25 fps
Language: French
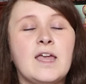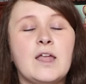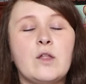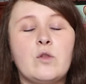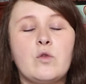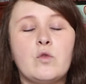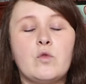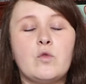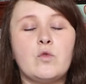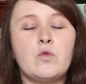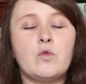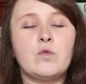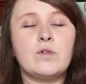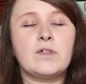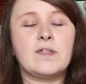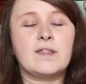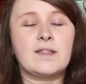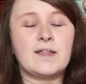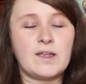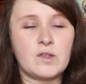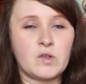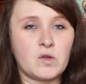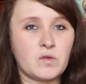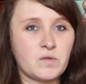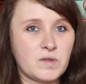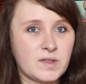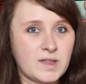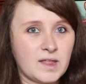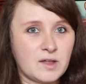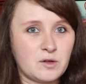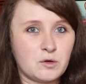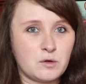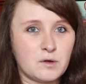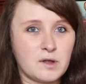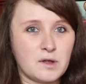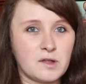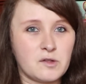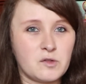Et du coup, j'ai très envie de
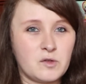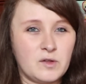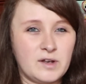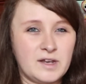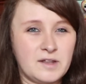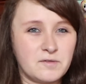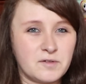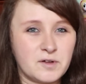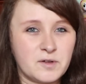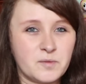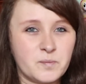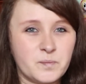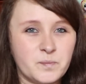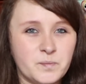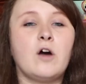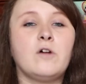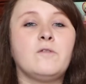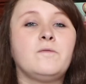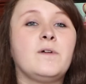découvrir ce livre.